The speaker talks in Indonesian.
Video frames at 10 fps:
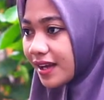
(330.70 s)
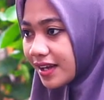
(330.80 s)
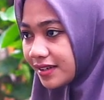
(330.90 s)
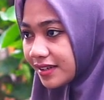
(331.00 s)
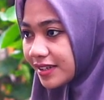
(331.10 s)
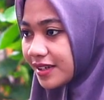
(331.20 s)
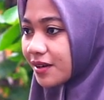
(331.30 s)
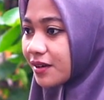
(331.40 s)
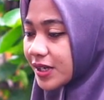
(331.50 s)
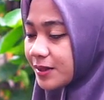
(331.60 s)
Hadirin
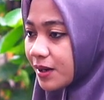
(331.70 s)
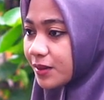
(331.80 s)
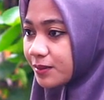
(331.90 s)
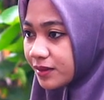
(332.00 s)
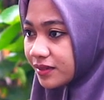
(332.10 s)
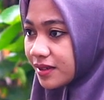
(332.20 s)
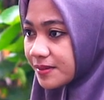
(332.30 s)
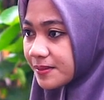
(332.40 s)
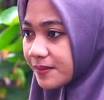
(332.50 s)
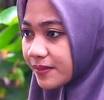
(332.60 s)
rahimakumullah.
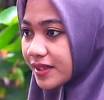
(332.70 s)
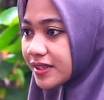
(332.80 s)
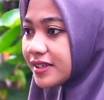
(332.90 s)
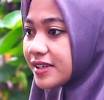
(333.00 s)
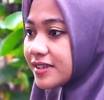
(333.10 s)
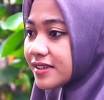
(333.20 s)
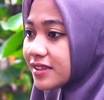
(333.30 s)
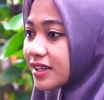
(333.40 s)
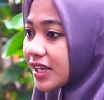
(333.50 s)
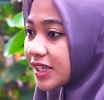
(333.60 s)

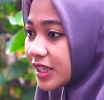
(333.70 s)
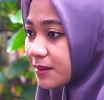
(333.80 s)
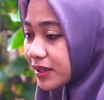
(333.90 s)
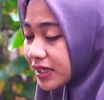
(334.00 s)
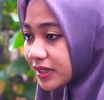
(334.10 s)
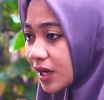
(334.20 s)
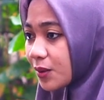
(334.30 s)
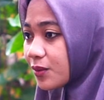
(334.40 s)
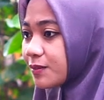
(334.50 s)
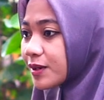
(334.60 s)
Setelah kita
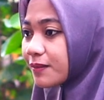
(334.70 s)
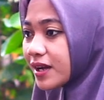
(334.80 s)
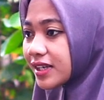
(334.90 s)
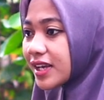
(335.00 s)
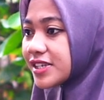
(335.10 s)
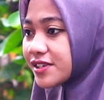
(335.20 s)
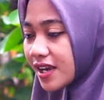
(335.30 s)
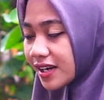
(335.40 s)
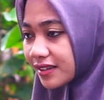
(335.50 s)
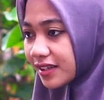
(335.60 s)
mengetahui berbagai syarat